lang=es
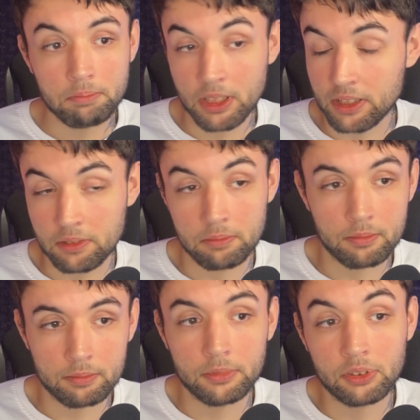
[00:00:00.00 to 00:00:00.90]
que
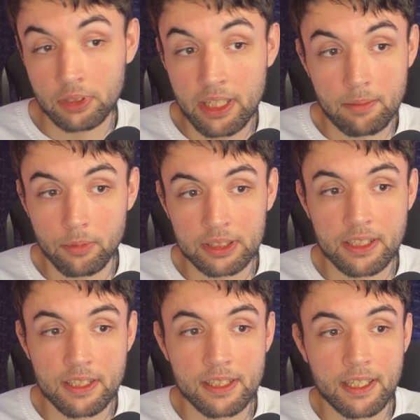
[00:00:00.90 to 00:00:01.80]
estaría bastante
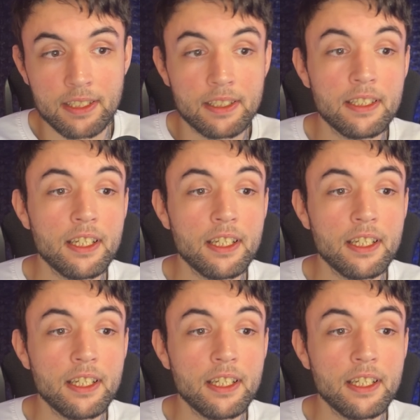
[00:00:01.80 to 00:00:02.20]
interesante,